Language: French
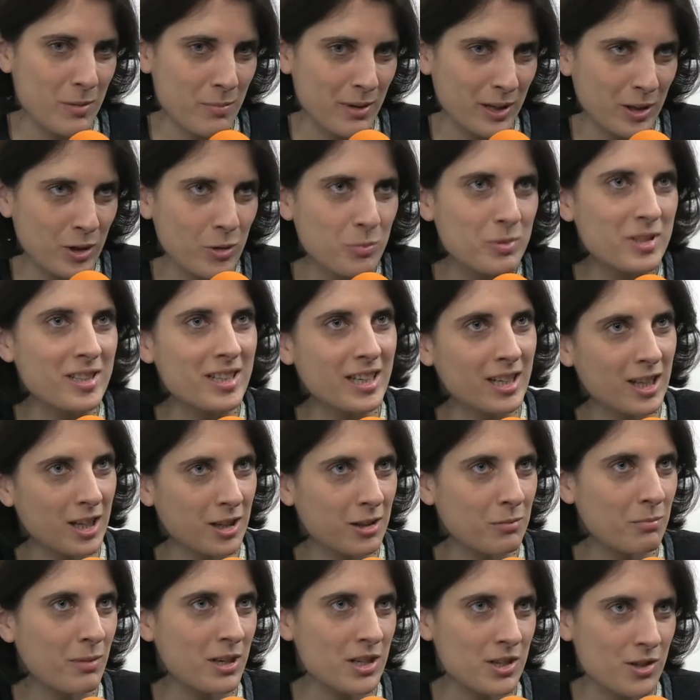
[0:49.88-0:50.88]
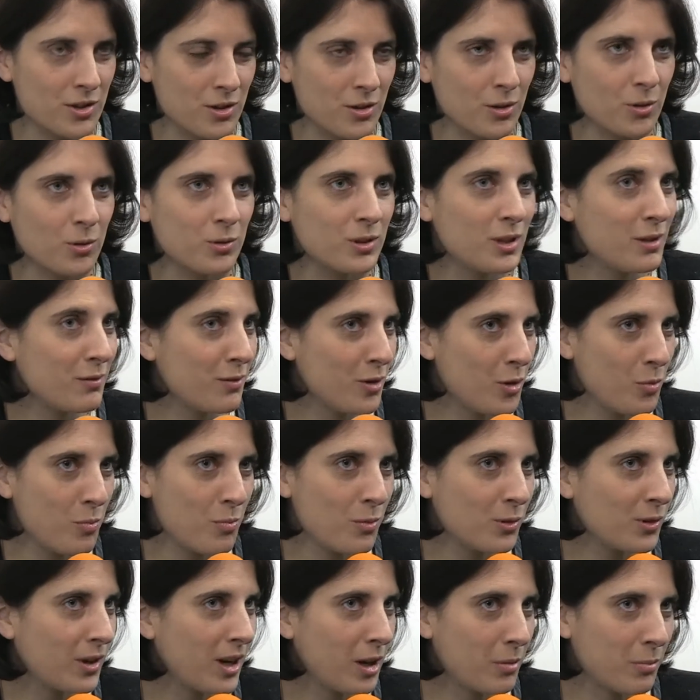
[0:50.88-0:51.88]
pas d'obstacle majeur au
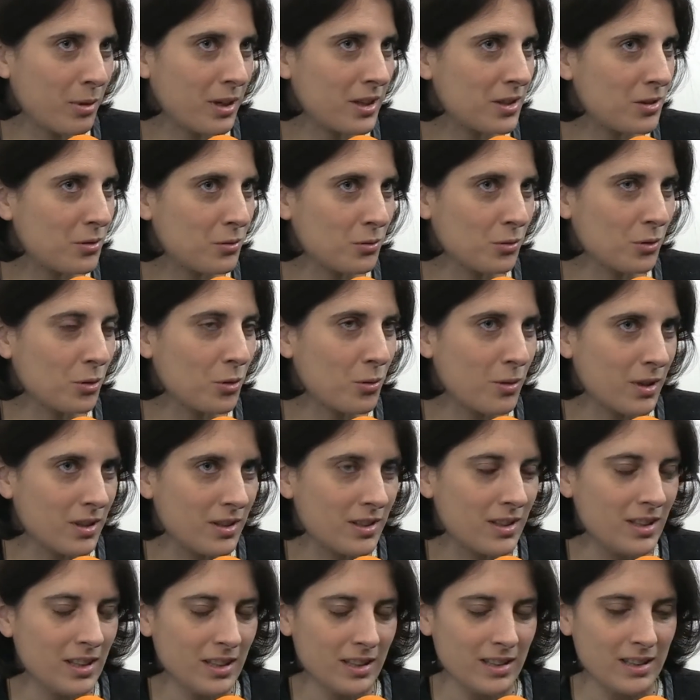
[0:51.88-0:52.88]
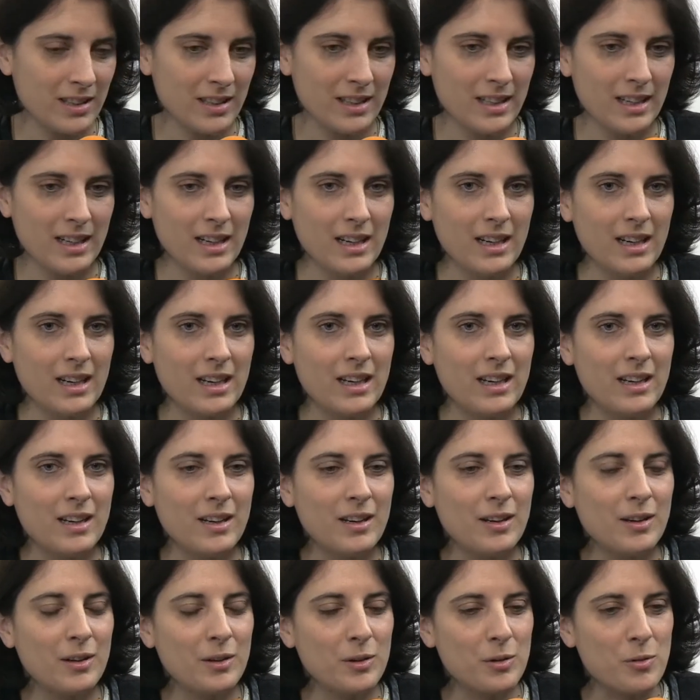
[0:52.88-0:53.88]
développement de l'impression 3D.
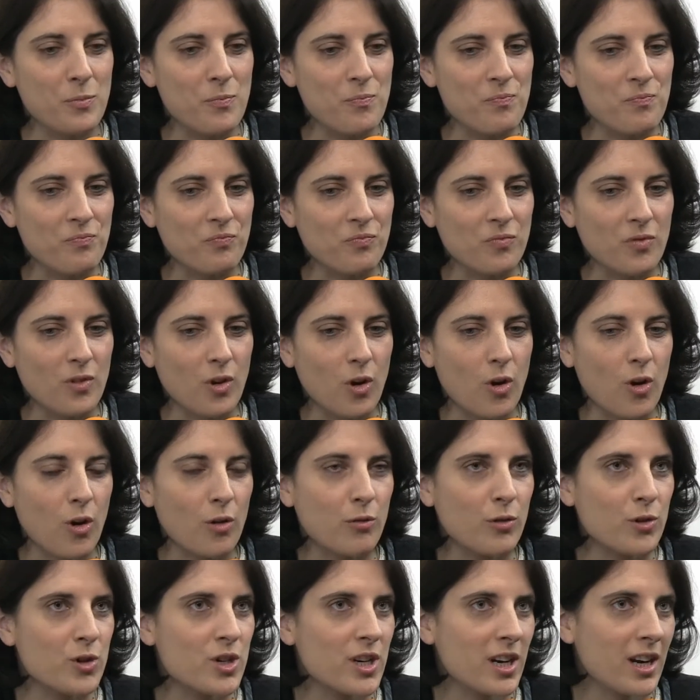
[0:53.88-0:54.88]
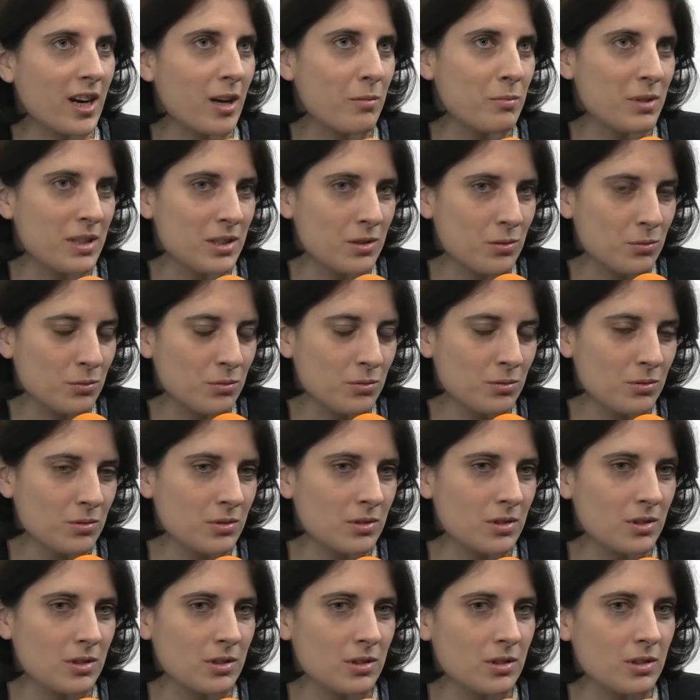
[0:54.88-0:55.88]
Euh, en revanche, à la
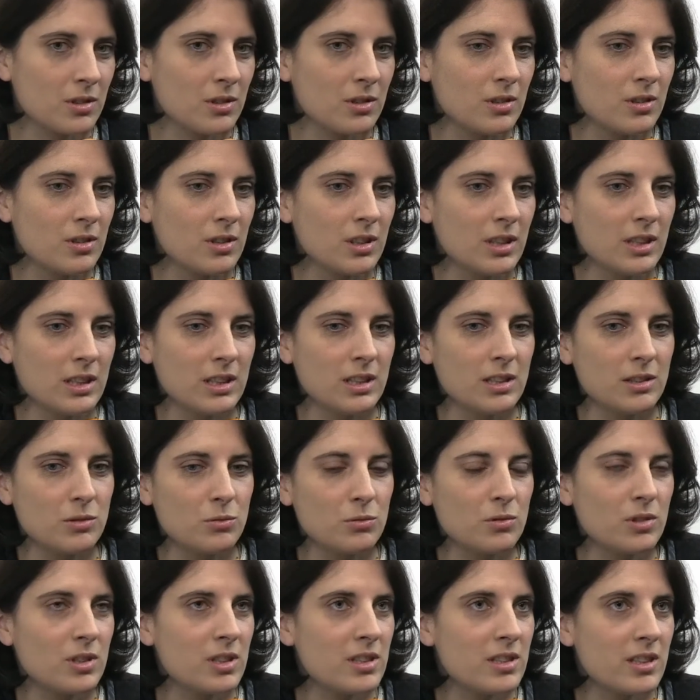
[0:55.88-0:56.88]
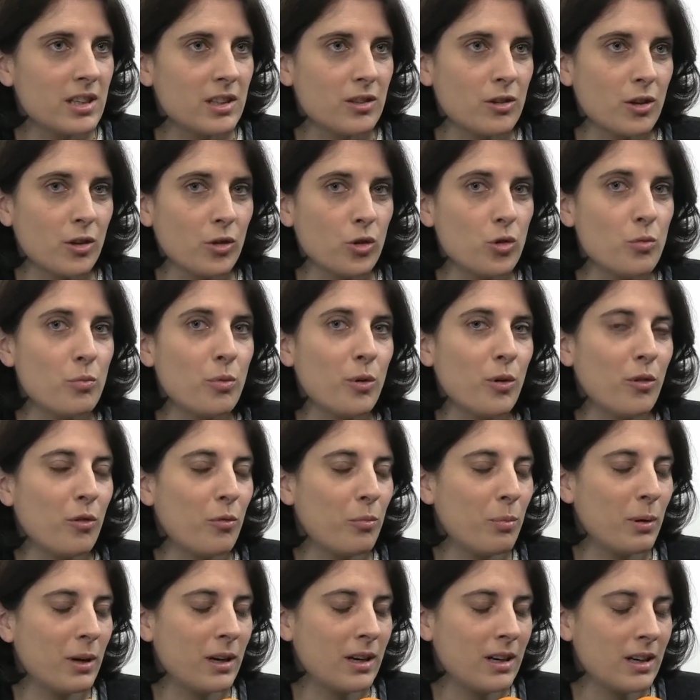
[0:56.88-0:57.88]
maison, euh, les utilisateurs ne
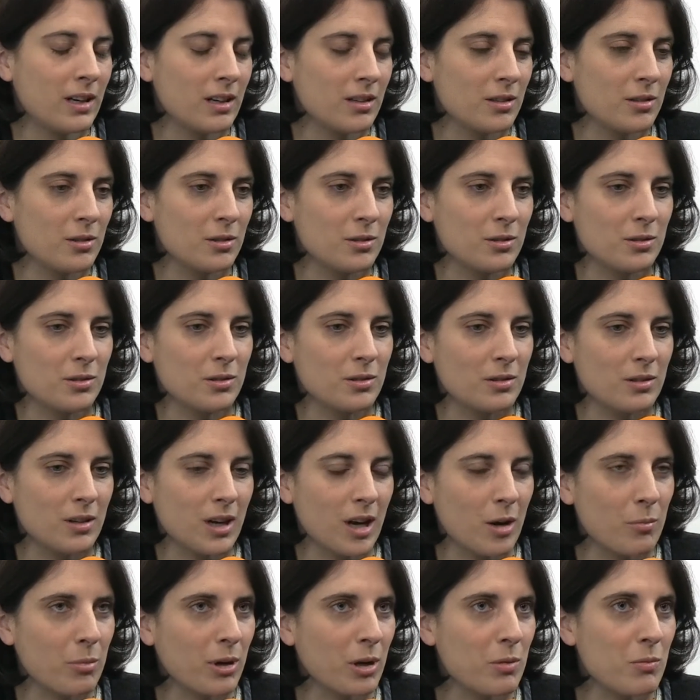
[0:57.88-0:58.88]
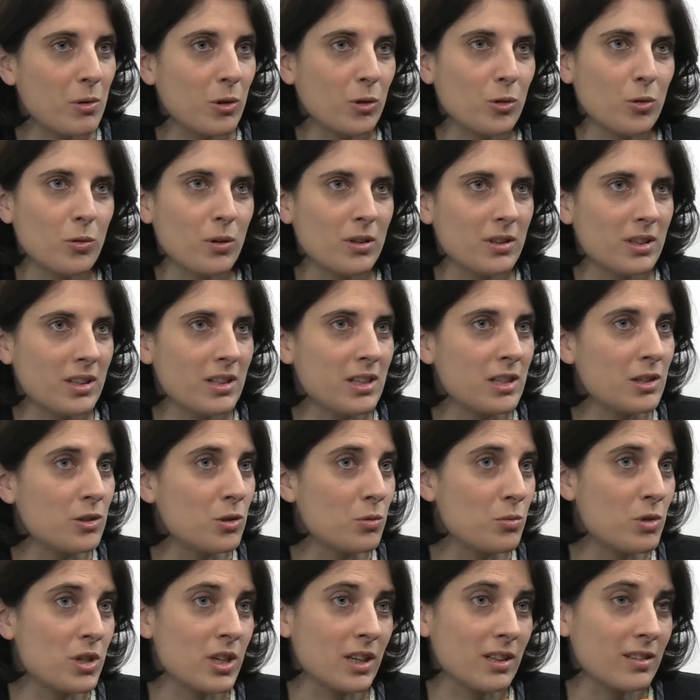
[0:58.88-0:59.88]
peuvent pas imprimer en 3D des
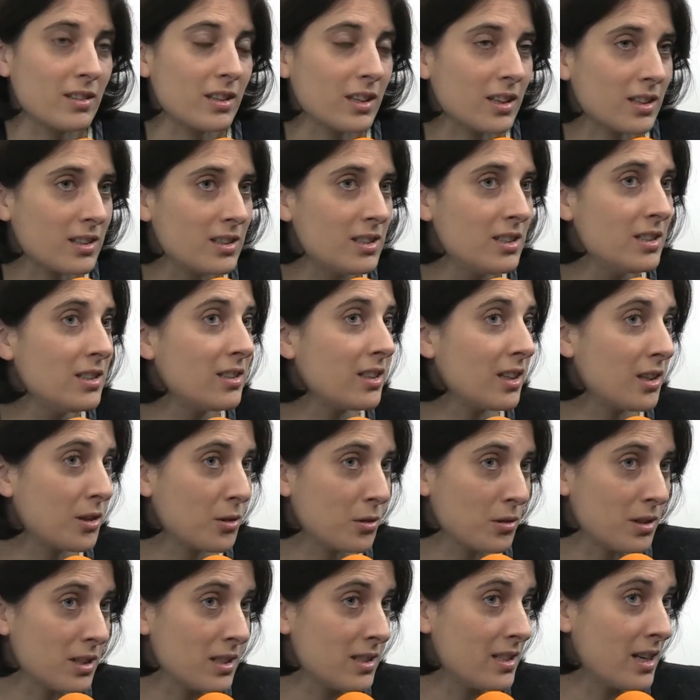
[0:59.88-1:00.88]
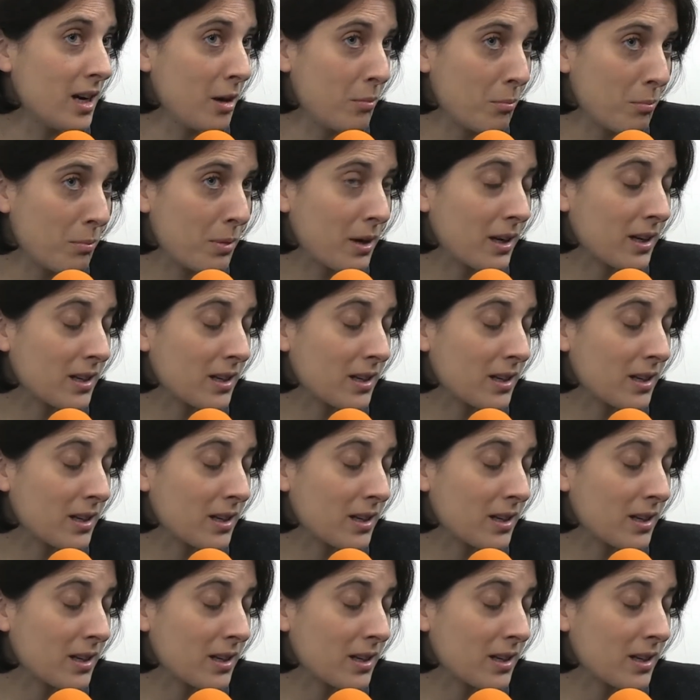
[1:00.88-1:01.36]
objets interdits, tels que des armes par